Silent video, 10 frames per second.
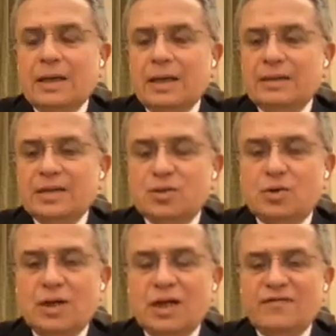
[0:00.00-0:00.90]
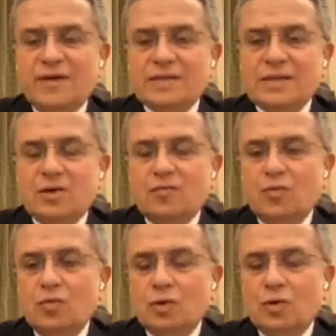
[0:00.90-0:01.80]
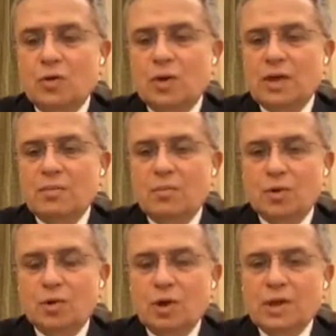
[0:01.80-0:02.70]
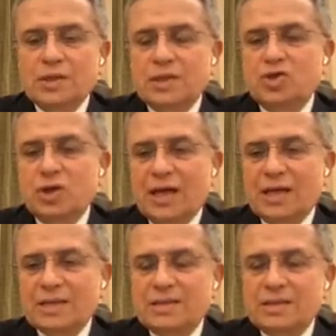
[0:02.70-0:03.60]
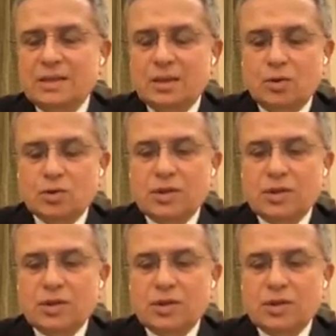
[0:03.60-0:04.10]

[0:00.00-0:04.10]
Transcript: a trascorrere le feste hanno voluto in qualche modo sincerarsi del loro